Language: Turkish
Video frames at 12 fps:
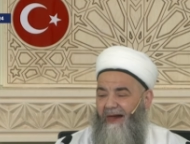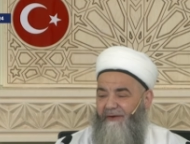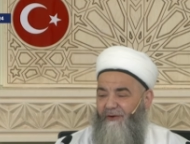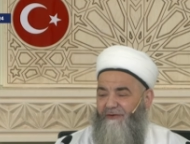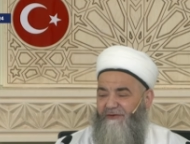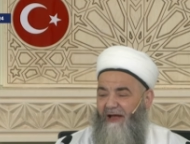
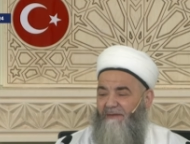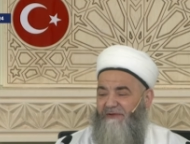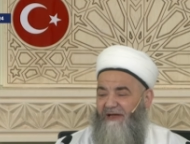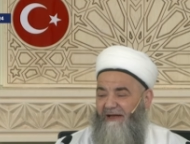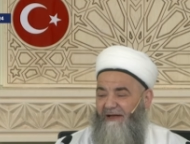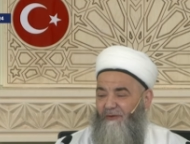Yoksa tam
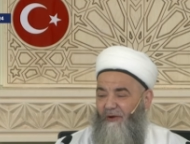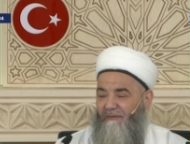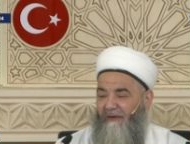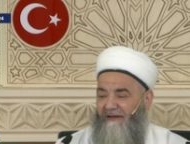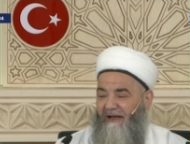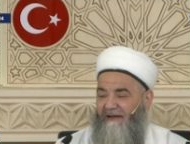sene
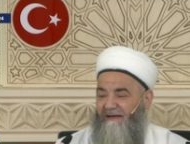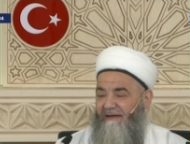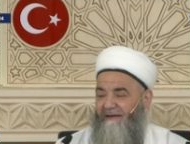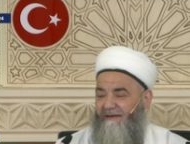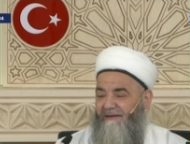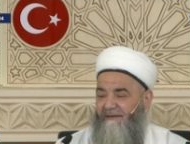
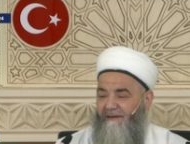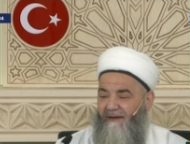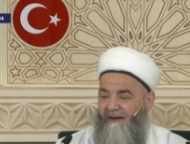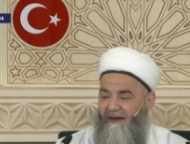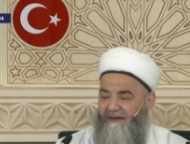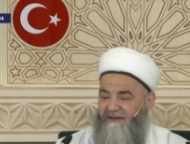dolmadan,
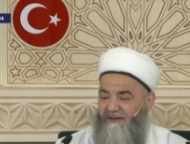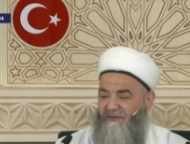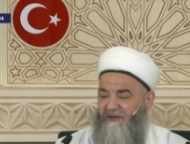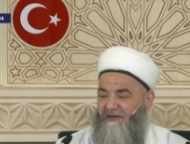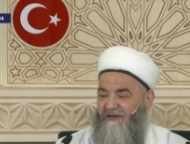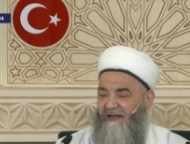
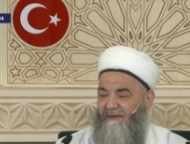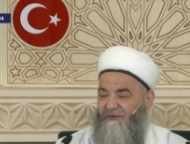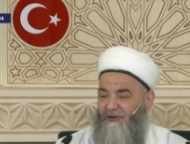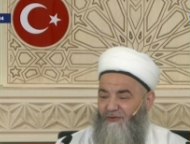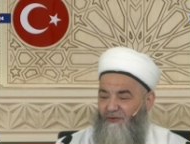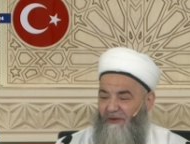şimdi size de bir
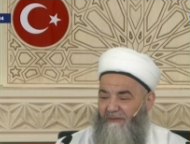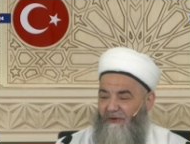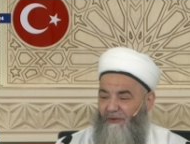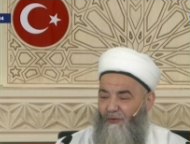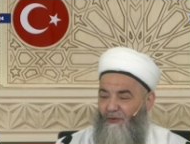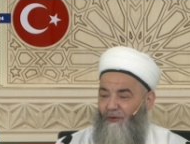şey söyleyip
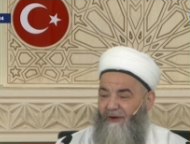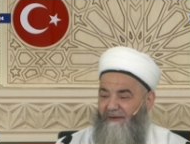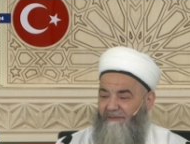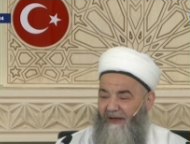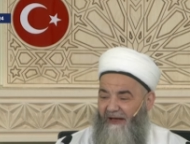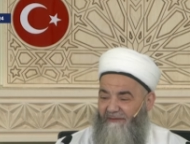de yol
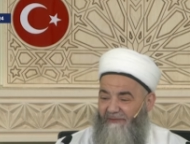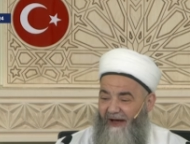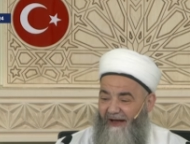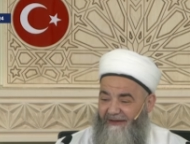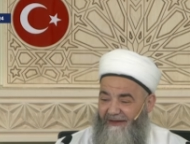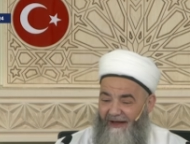öğretmeyelim
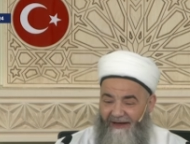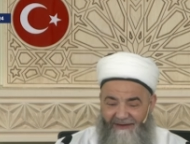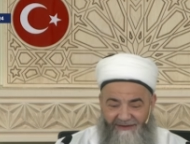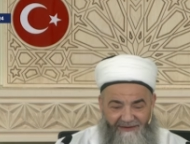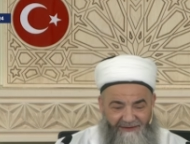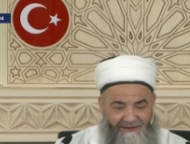yani
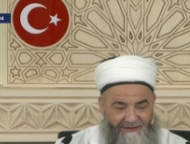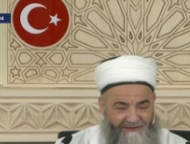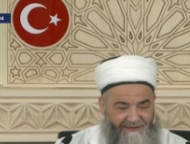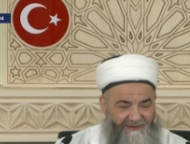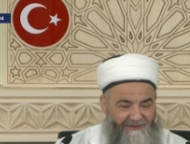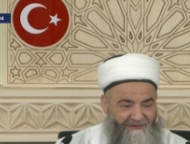de
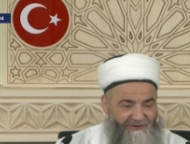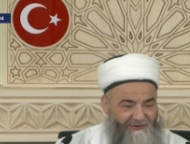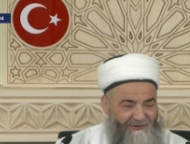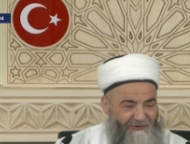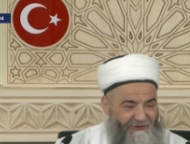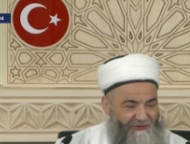
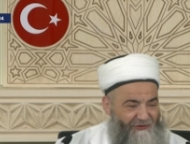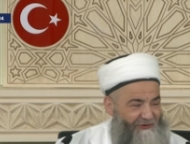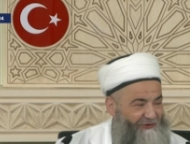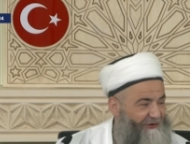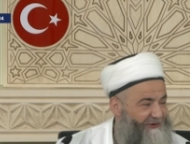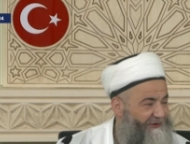
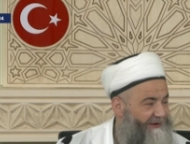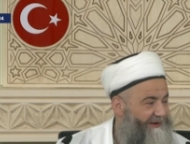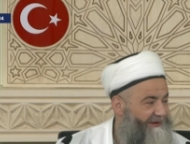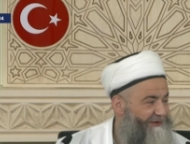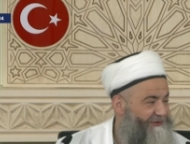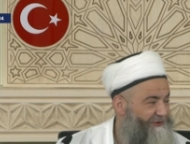hırsızlığı,
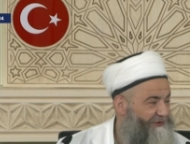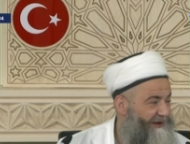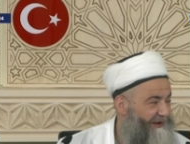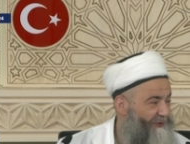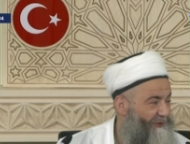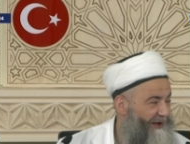
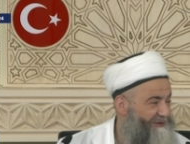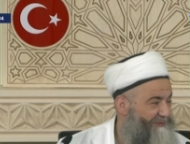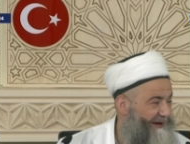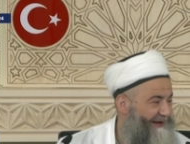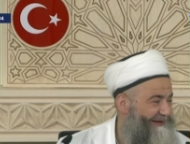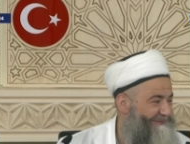hırsızlara yol
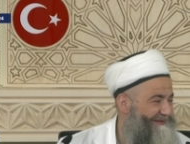açmayalım